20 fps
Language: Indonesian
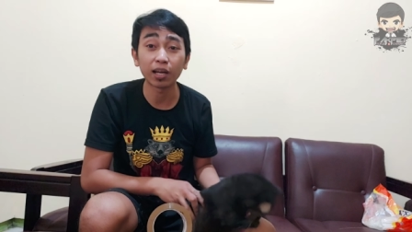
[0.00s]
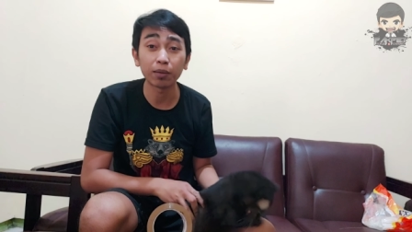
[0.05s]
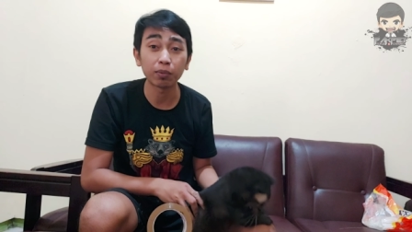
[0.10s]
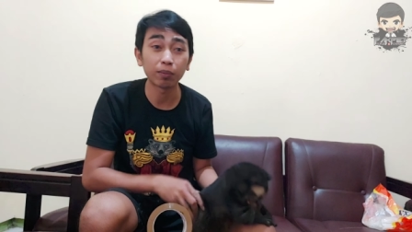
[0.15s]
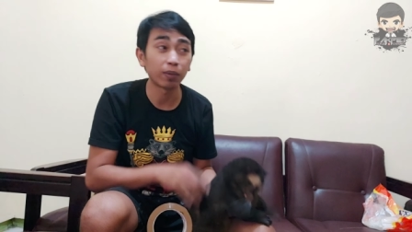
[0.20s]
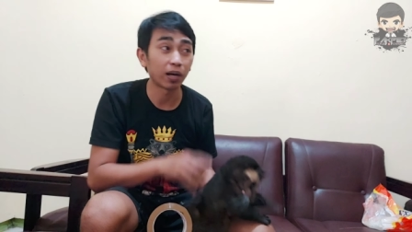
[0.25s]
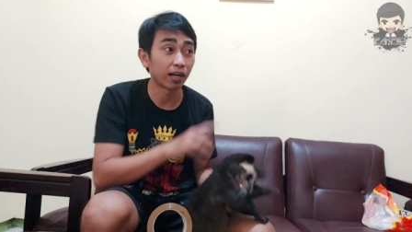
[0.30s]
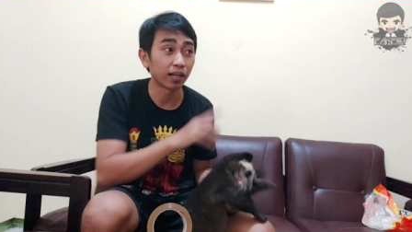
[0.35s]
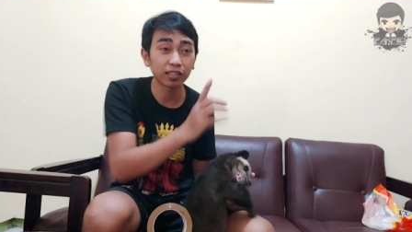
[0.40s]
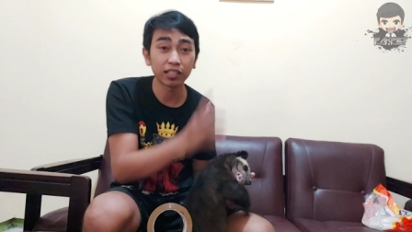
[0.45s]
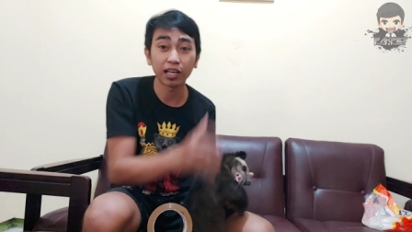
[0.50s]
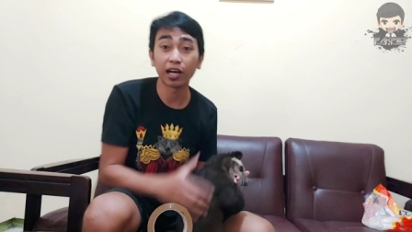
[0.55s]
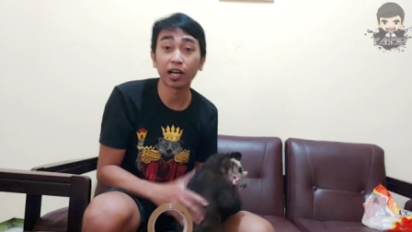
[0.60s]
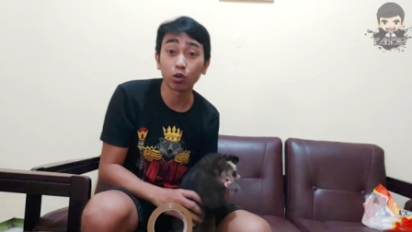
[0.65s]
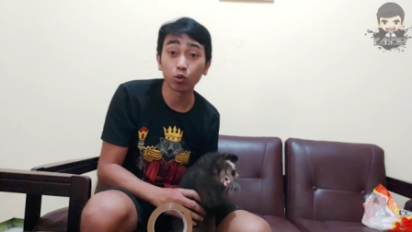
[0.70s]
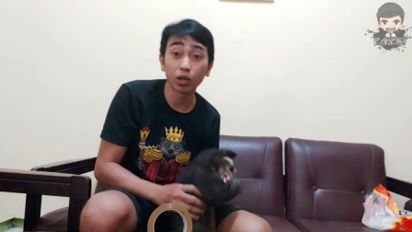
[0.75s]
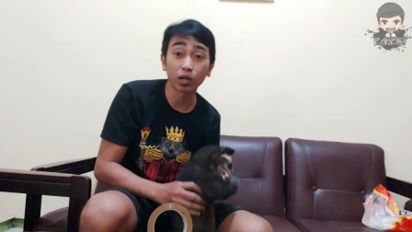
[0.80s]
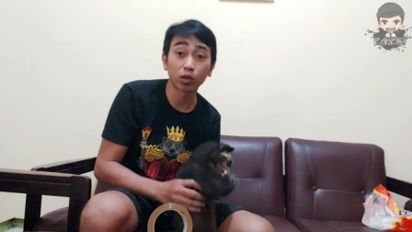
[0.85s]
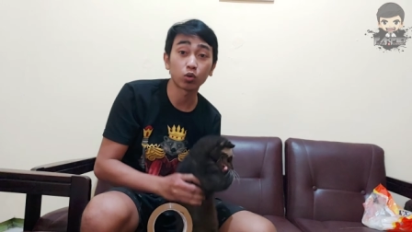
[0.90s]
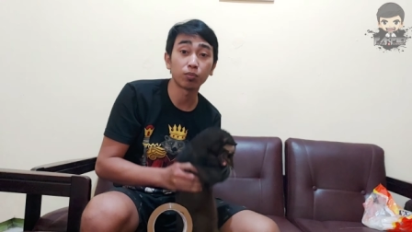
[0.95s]
lama banget nggak
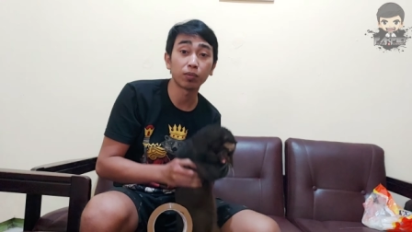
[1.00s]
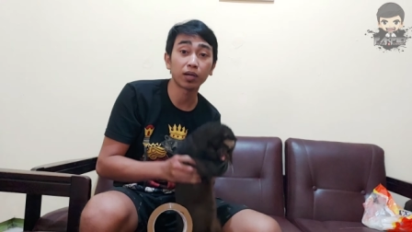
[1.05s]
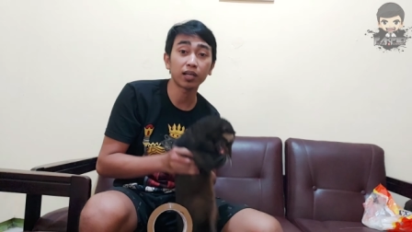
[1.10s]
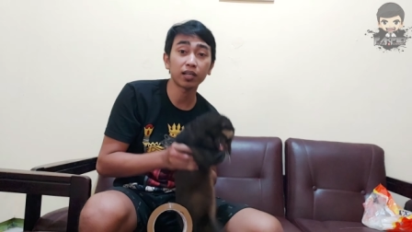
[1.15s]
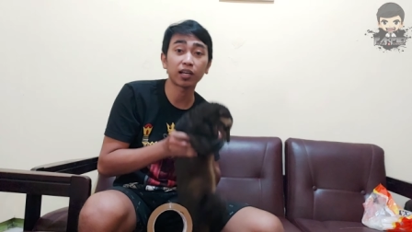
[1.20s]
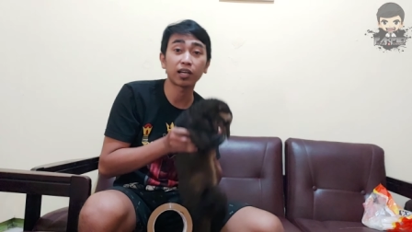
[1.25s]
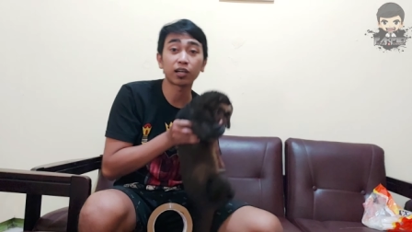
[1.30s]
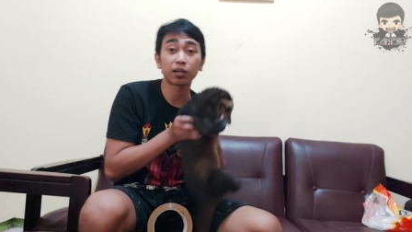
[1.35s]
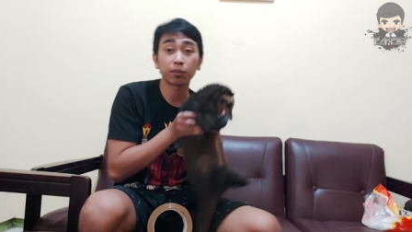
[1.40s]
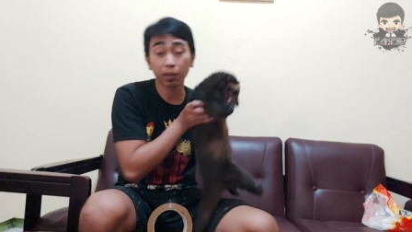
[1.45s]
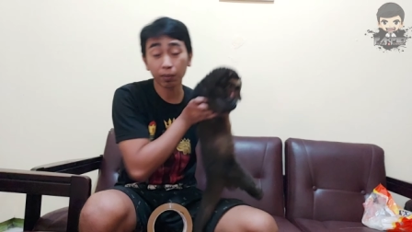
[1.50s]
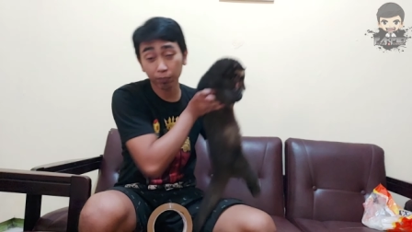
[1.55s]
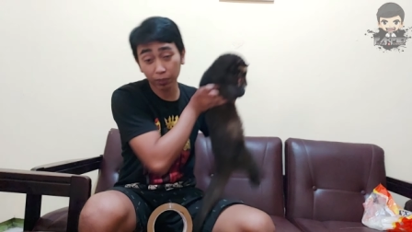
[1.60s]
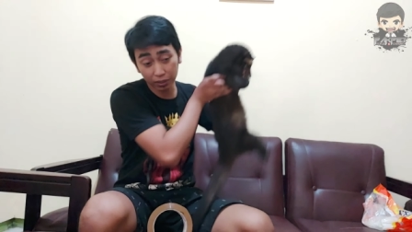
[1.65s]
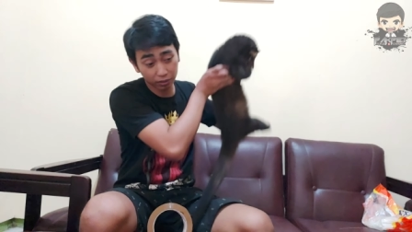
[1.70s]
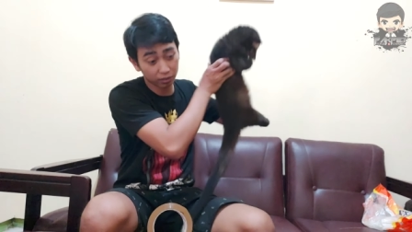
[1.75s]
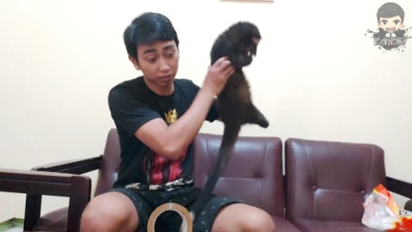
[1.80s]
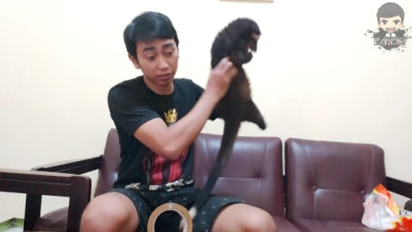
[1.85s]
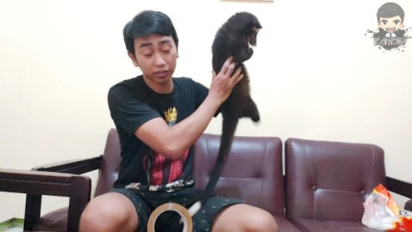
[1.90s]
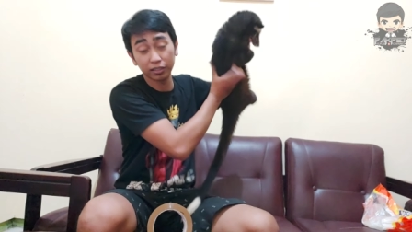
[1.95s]
keluar rumah karena Pak
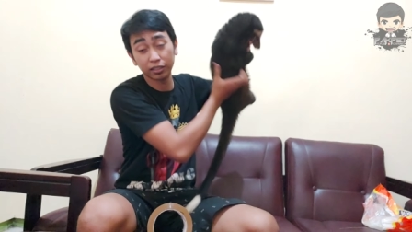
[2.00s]
Pet